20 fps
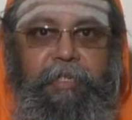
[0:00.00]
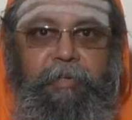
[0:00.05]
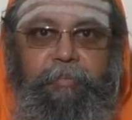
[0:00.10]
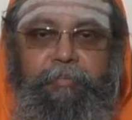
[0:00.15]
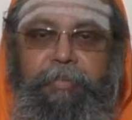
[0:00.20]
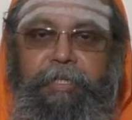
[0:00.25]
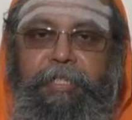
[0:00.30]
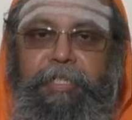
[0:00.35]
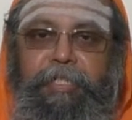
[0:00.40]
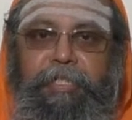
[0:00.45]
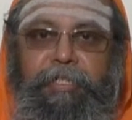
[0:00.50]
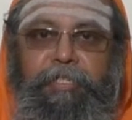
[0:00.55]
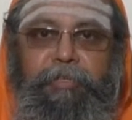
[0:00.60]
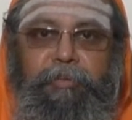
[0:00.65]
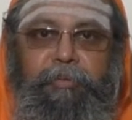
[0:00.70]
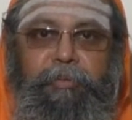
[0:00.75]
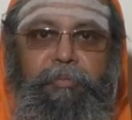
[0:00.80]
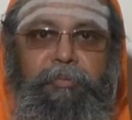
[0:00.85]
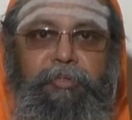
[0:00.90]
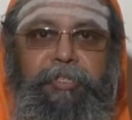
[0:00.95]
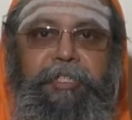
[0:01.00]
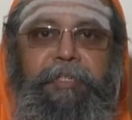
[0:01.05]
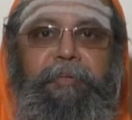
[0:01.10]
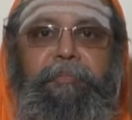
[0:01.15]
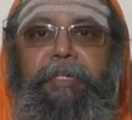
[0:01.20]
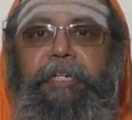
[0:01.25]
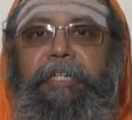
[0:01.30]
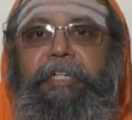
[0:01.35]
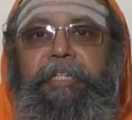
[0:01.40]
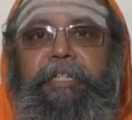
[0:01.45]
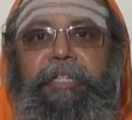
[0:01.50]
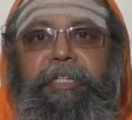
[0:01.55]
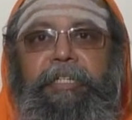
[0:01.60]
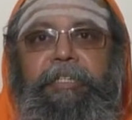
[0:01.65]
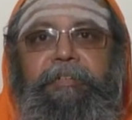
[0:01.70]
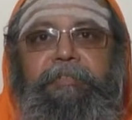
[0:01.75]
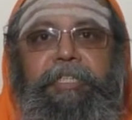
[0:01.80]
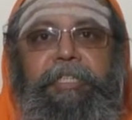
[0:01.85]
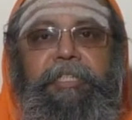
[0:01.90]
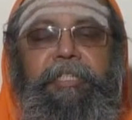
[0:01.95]
அப்படிங்கிறது ஒரு முக்கியமான
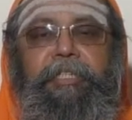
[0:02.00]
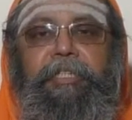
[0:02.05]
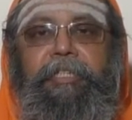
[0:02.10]
கேள்வி